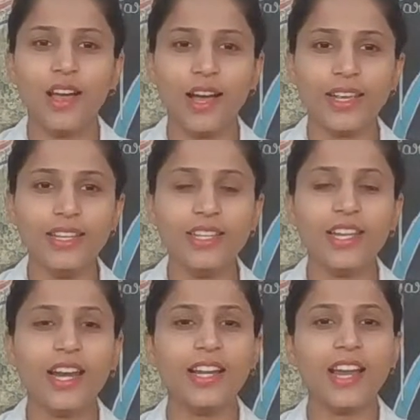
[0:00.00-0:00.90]
eye
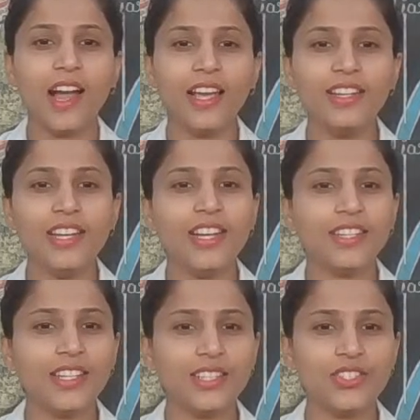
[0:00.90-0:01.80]
and eye
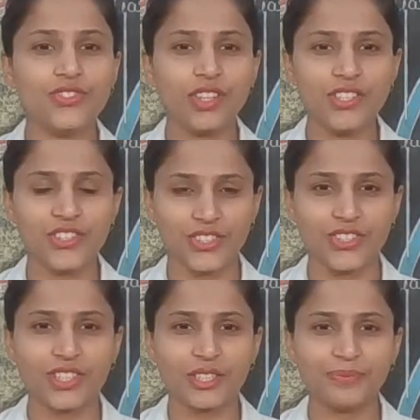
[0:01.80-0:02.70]
related
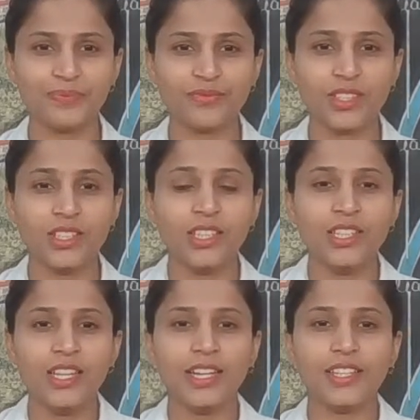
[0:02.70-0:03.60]
structures.
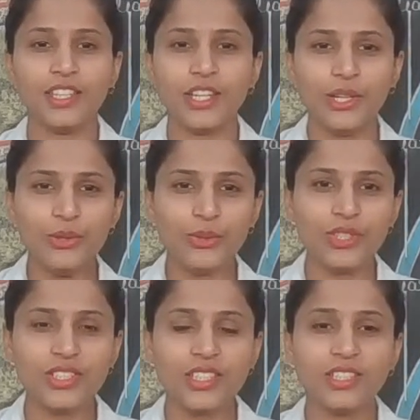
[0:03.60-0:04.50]
It
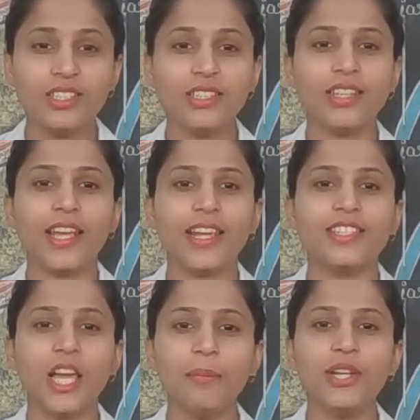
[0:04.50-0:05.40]
includes the
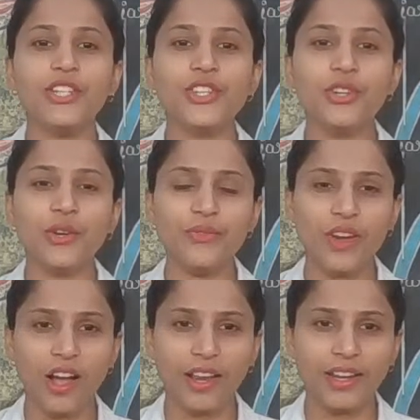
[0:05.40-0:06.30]
examination of
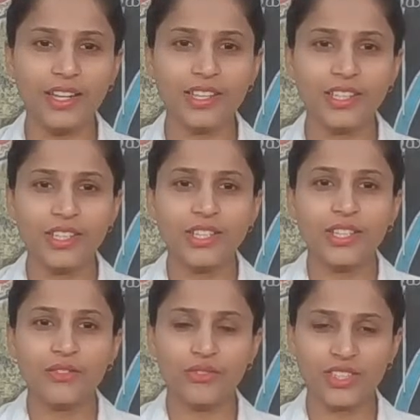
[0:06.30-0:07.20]
eye,
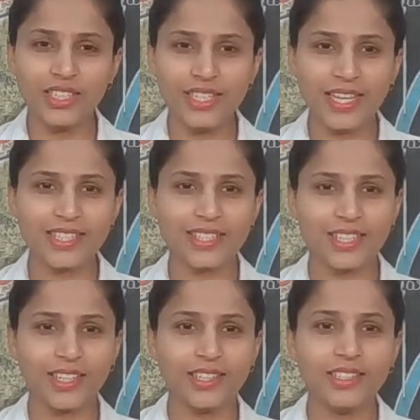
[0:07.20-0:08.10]
vision
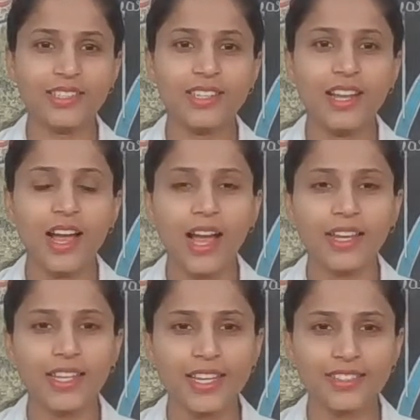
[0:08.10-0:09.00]
testing,
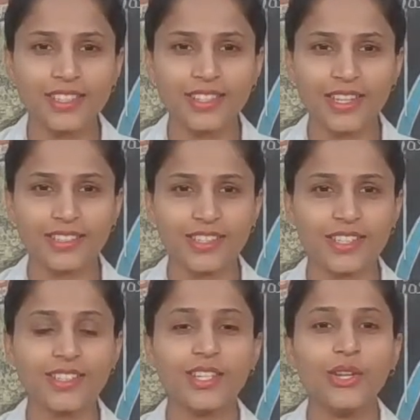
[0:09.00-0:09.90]
eye
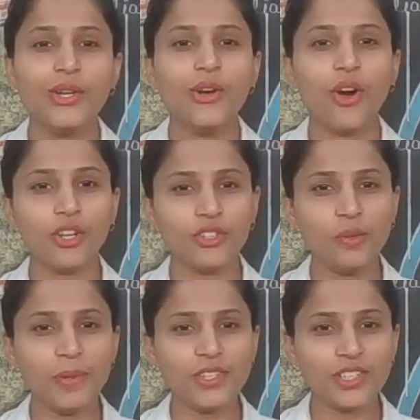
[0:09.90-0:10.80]
exercises,
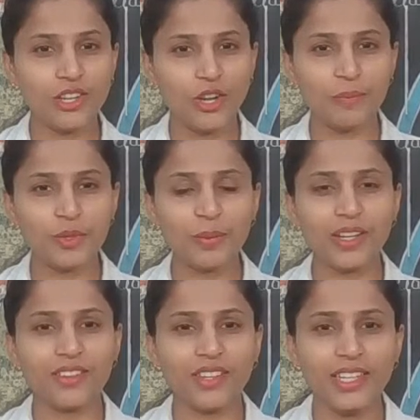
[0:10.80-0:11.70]
occupational
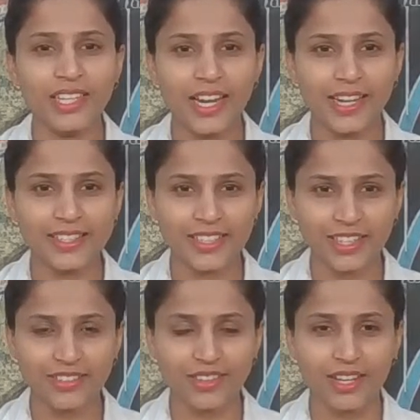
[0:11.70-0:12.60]
optometry
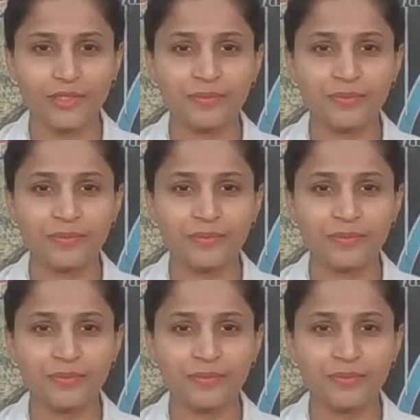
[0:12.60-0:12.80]
etc